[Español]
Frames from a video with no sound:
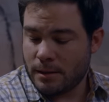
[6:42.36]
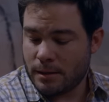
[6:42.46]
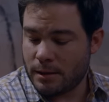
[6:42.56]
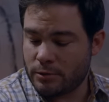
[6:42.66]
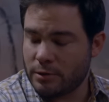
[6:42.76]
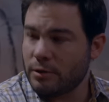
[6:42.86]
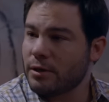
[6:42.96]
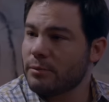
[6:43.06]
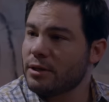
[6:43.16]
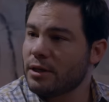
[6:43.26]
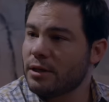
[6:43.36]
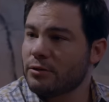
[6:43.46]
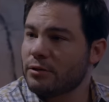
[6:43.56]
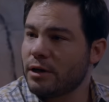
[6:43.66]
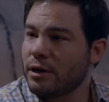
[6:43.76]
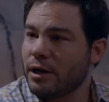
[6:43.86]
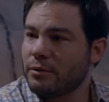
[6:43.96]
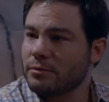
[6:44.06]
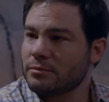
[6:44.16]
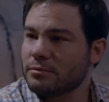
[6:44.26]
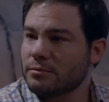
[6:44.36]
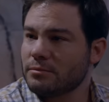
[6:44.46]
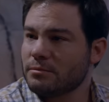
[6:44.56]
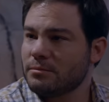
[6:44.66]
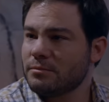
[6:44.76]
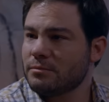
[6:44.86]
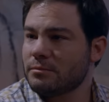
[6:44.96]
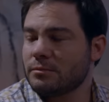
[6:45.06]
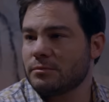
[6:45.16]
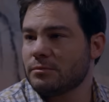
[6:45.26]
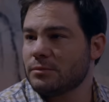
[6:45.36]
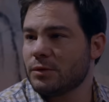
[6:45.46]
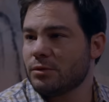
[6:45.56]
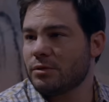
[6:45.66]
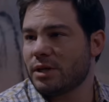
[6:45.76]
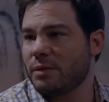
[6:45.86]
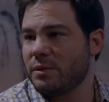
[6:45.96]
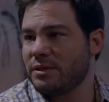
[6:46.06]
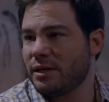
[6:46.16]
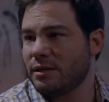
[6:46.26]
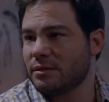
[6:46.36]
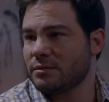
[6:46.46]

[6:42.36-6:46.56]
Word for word: Eso es lo que me tiene contrariado. No sé qué pensar.